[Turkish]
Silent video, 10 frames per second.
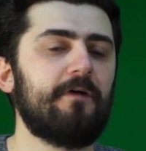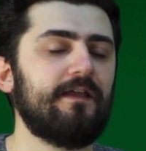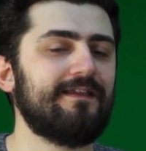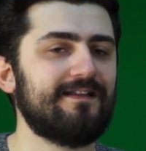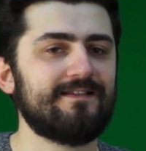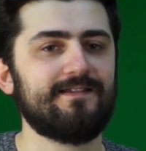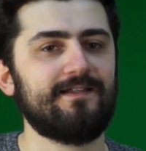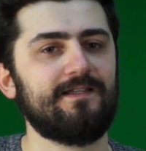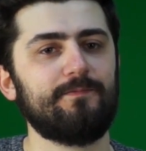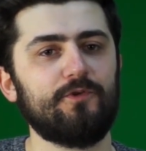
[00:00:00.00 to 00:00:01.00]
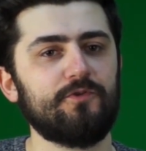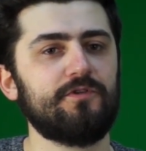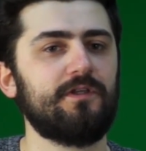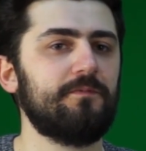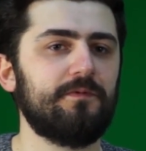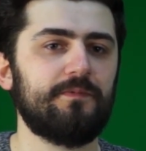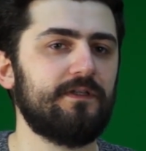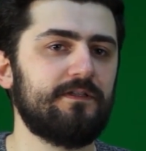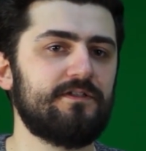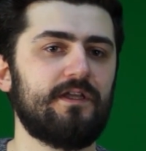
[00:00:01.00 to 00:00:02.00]
Hangi dansları edebiliyorsun gibi
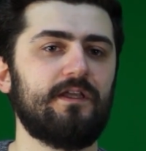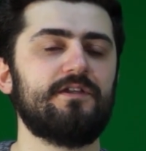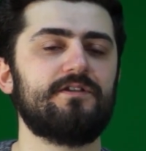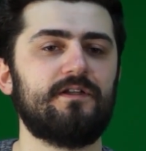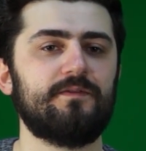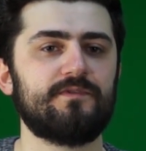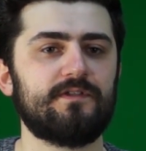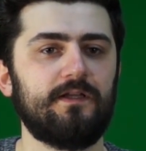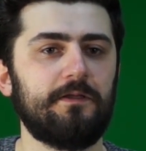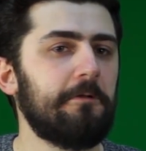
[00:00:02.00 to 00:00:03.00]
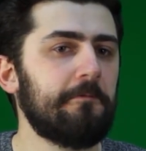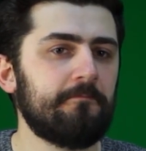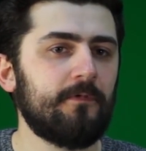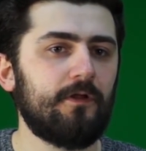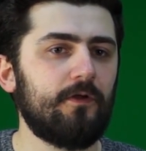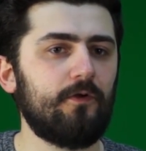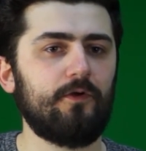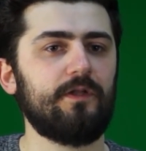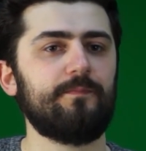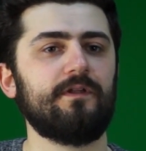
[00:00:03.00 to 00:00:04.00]
bir şey geçti aramızda.
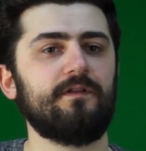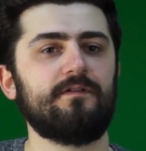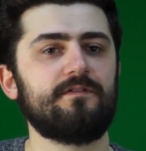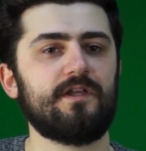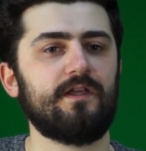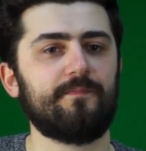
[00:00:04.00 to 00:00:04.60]
Öyle bir şey